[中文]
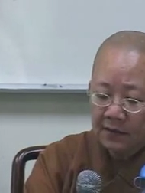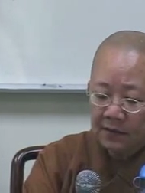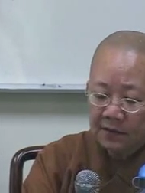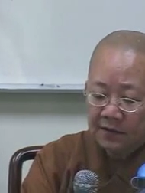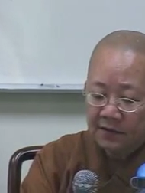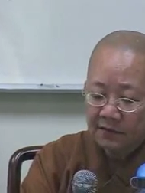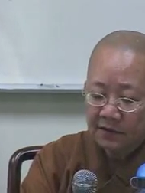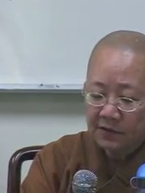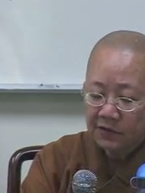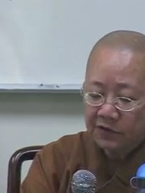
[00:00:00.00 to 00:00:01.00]
肆
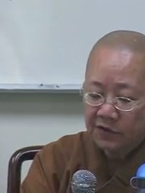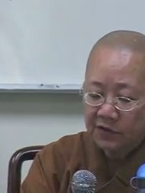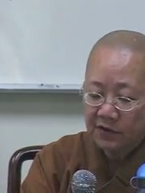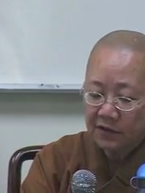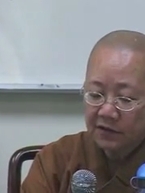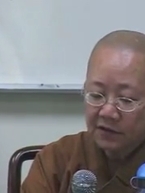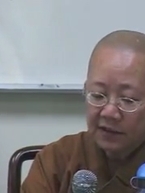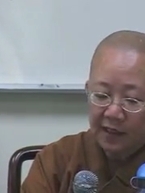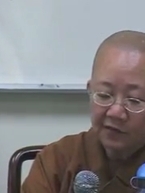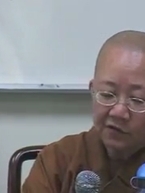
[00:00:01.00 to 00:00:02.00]
意寻乐的
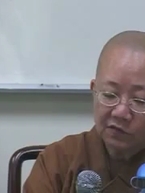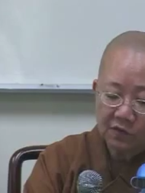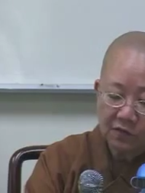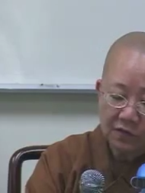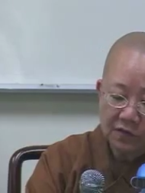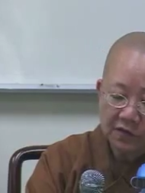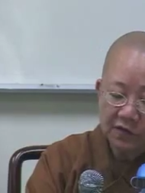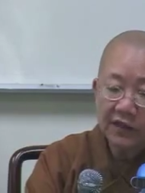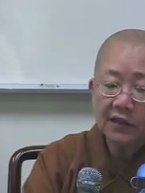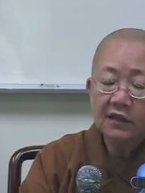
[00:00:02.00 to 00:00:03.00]
场所，
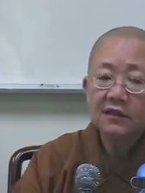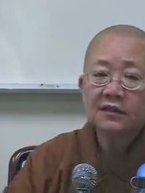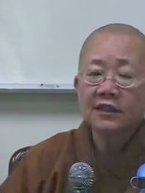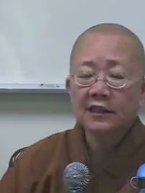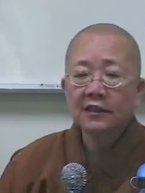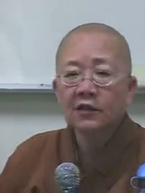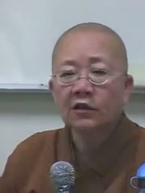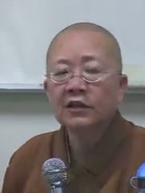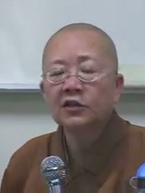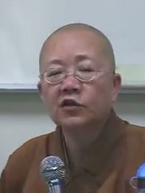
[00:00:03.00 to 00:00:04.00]
所以这里
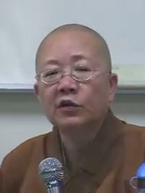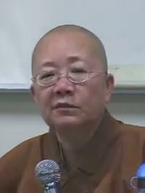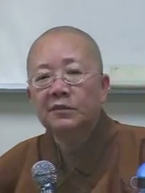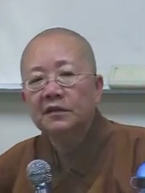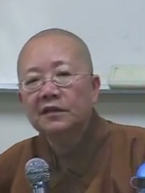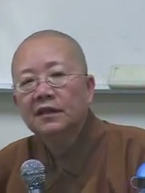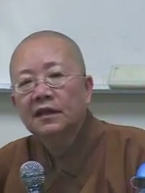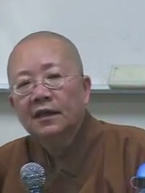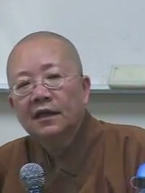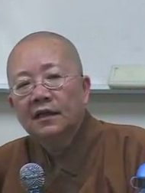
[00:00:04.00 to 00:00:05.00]
有一个对比。
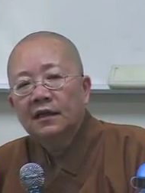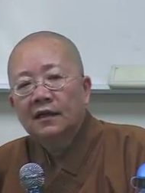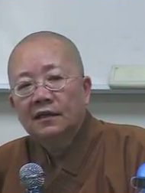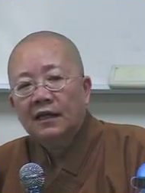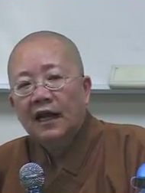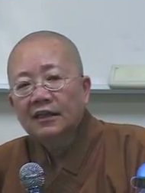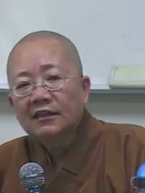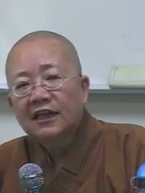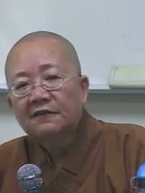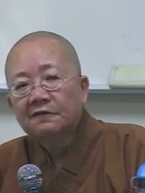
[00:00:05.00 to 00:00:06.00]
她的
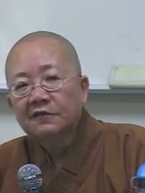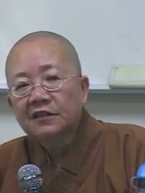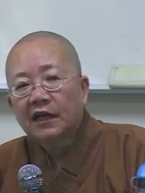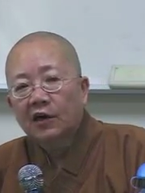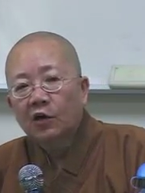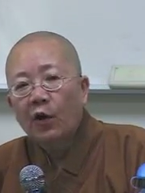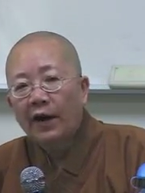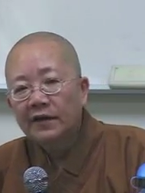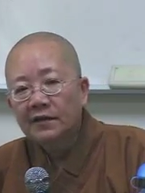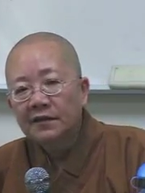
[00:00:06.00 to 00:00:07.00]
丈夫是很
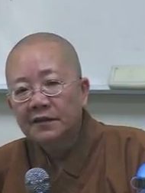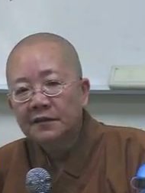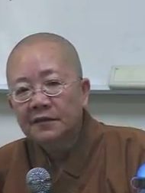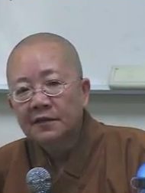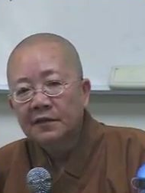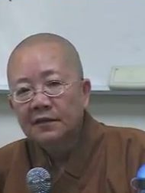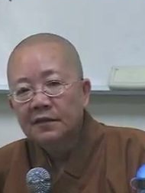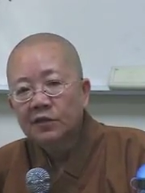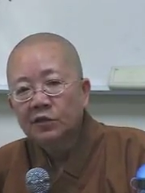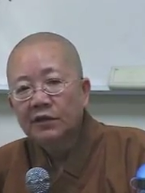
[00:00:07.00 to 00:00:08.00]
快乐的，
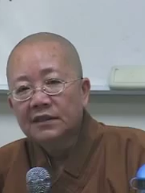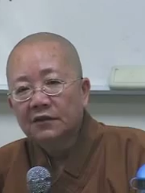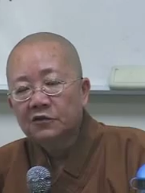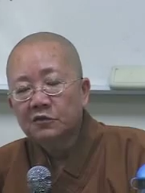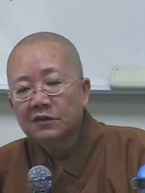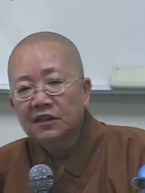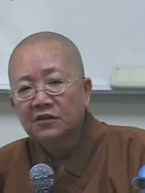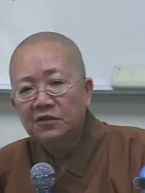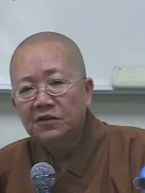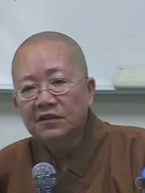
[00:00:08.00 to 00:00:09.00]
对照出这个
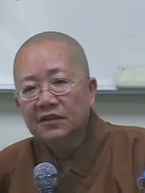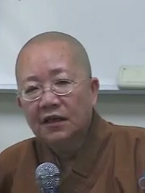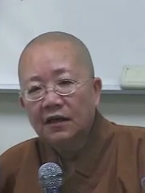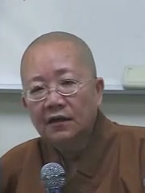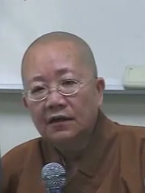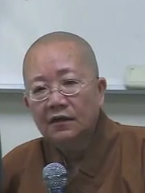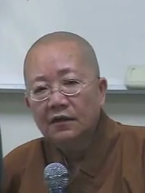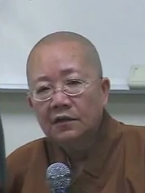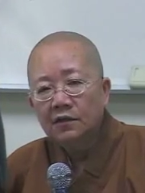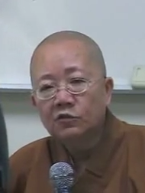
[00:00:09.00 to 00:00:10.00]
女子的
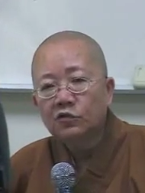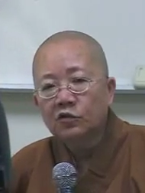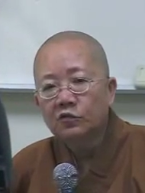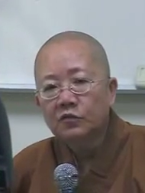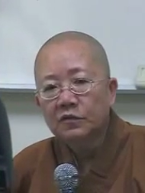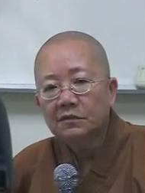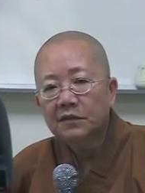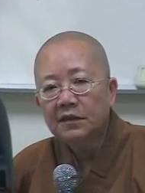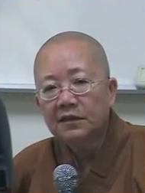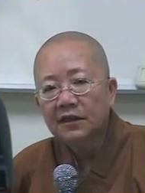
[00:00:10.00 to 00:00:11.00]
忧苦，对不
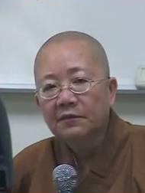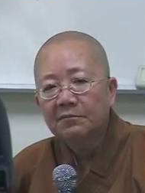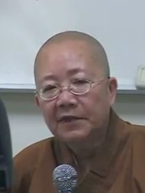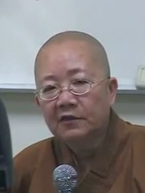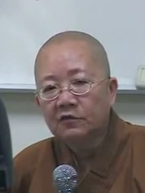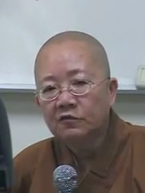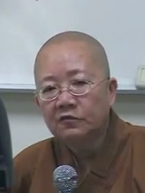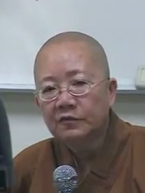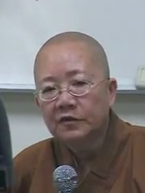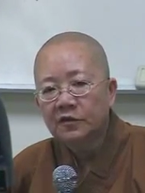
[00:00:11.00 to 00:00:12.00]
对？她的悲苦，
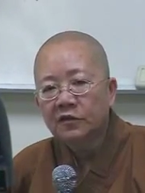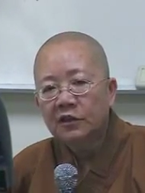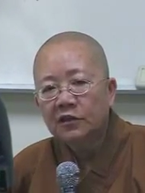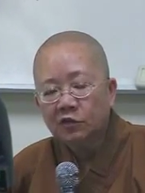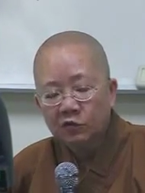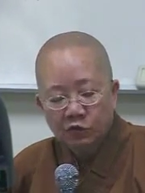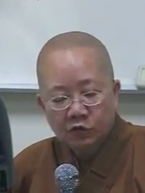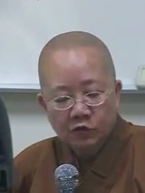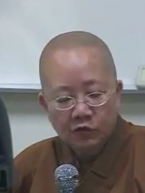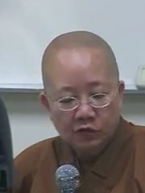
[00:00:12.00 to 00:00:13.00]
所以一
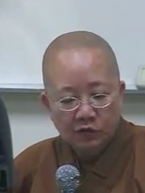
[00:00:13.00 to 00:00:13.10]
苦